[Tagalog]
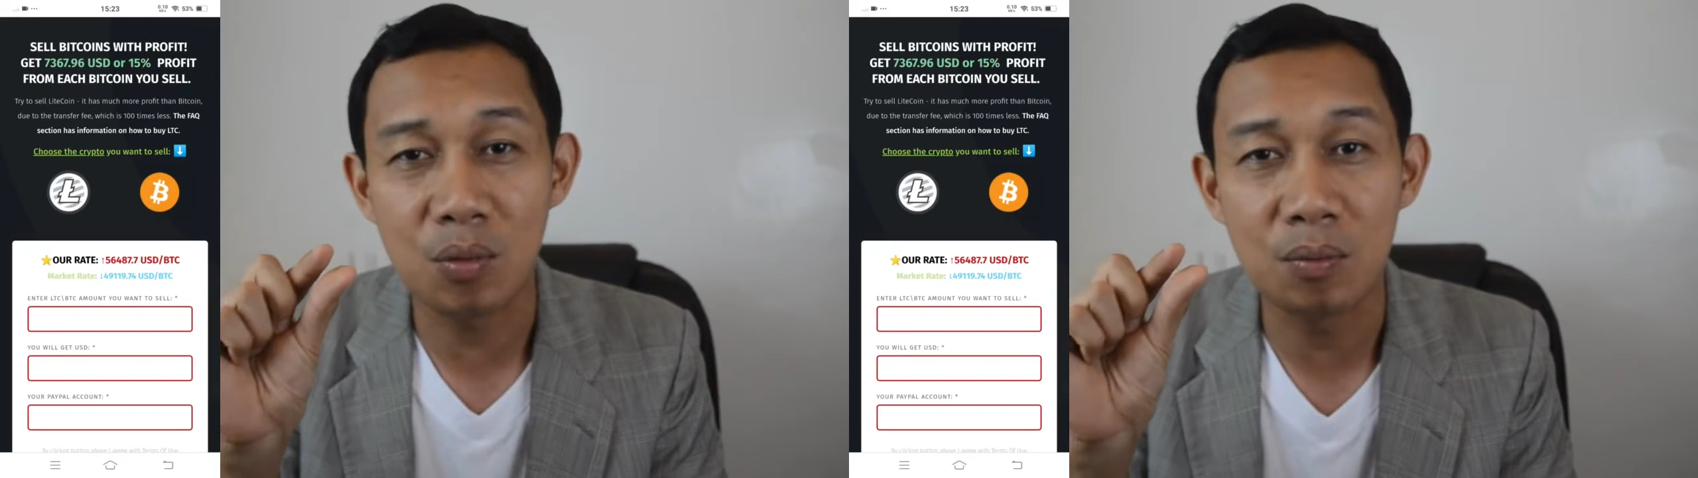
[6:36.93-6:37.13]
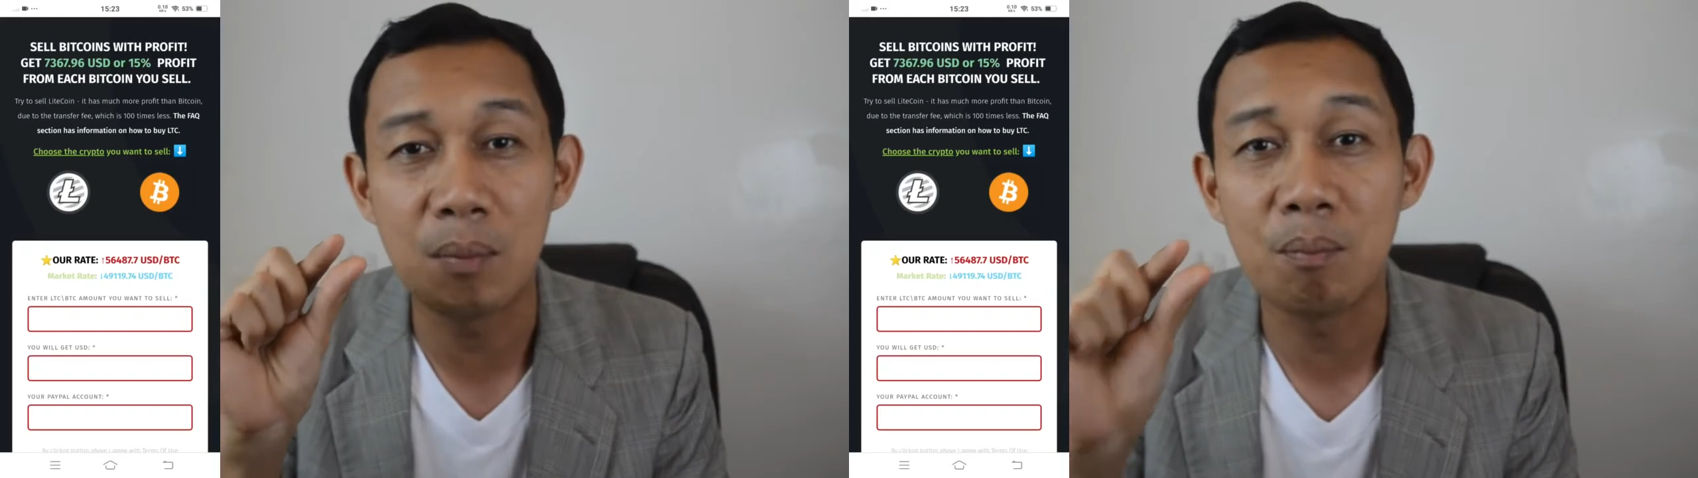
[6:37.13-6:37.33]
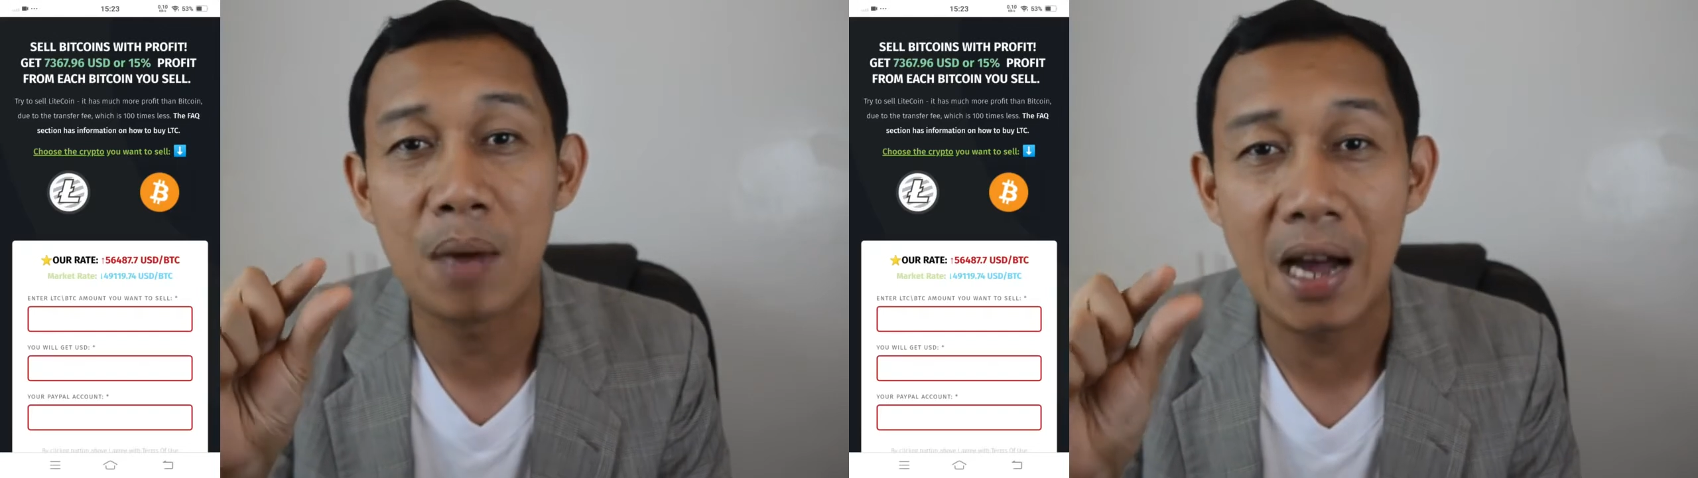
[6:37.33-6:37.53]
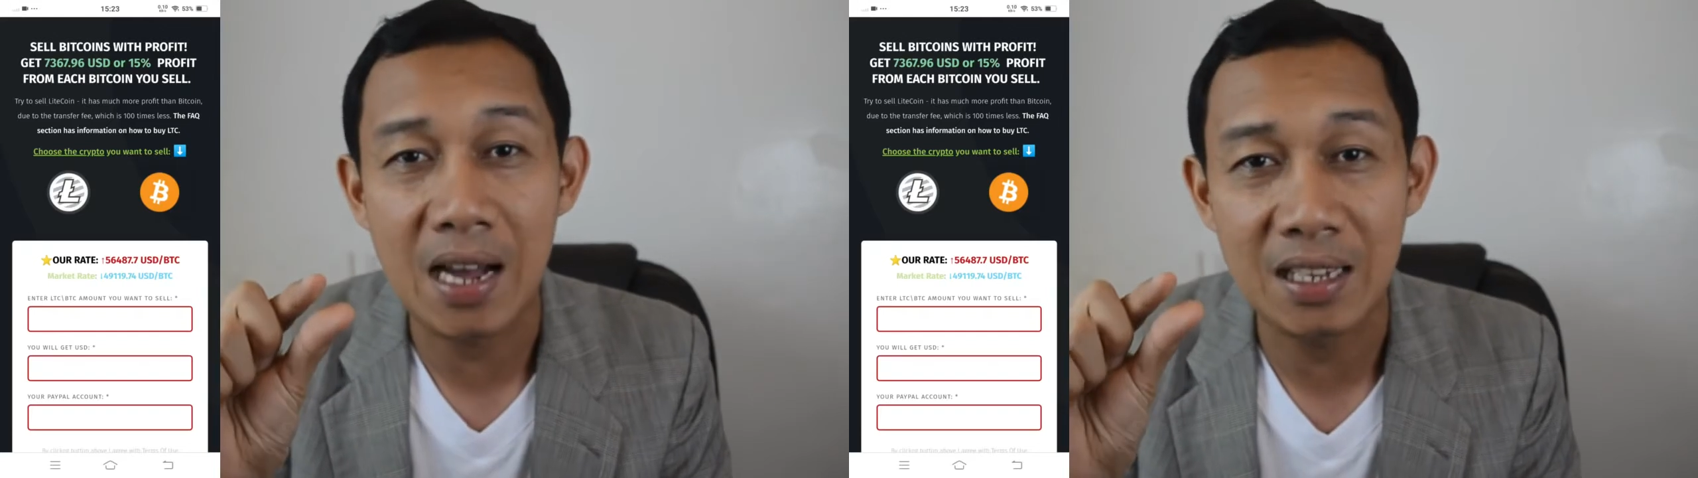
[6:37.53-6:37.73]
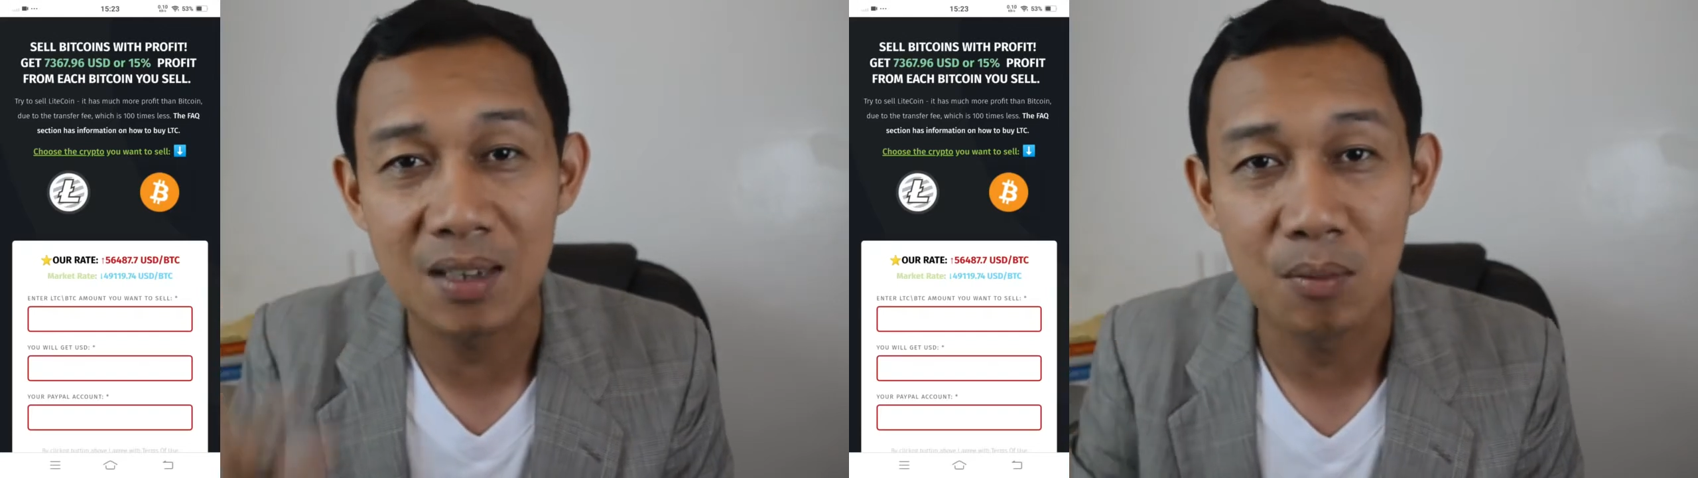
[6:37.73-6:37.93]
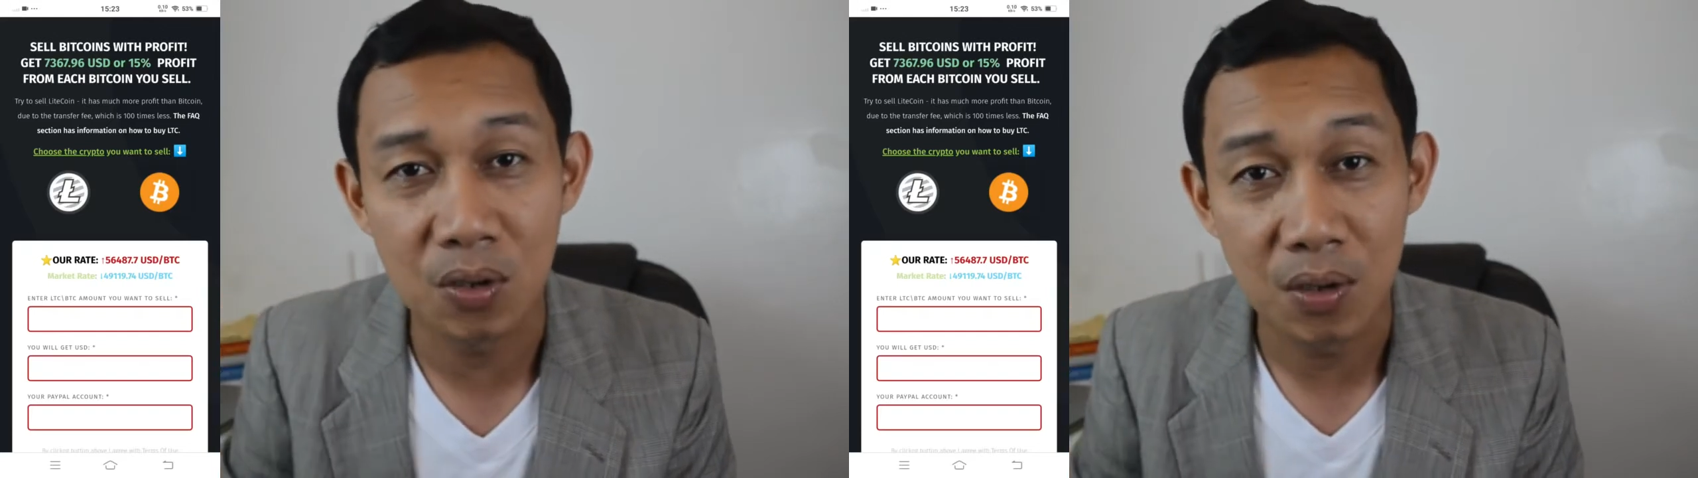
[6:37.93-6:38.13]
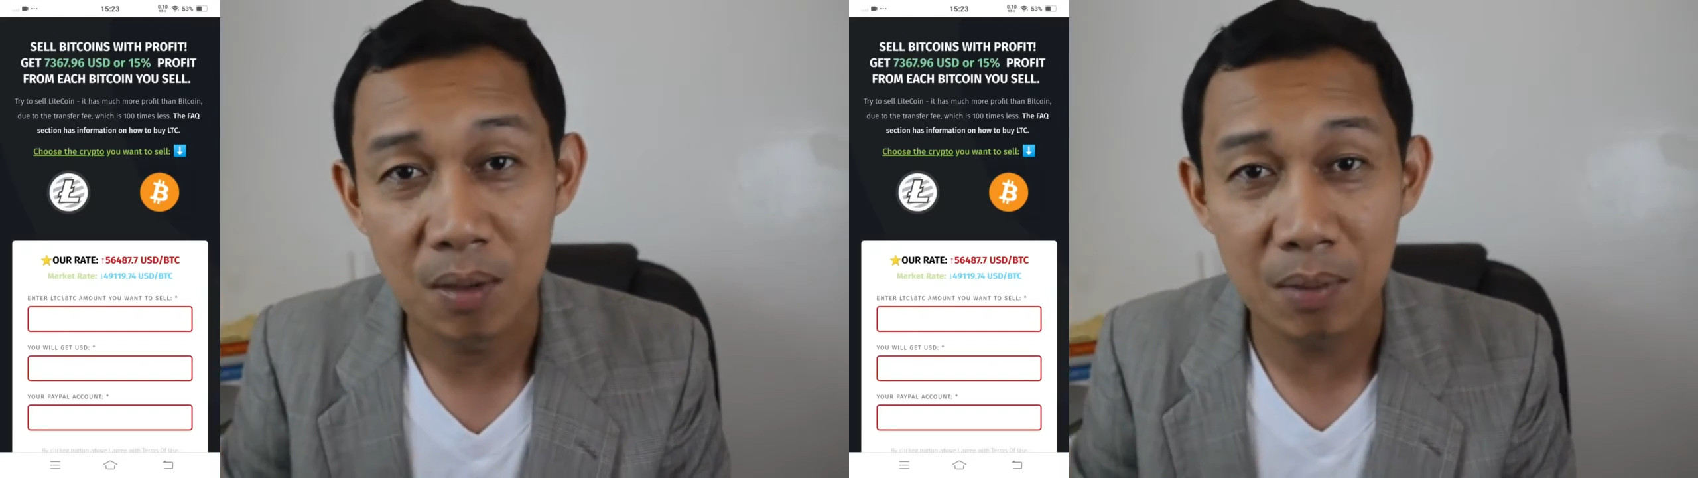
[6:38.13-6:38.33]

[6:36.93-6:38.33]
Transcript: yung bahagi mo.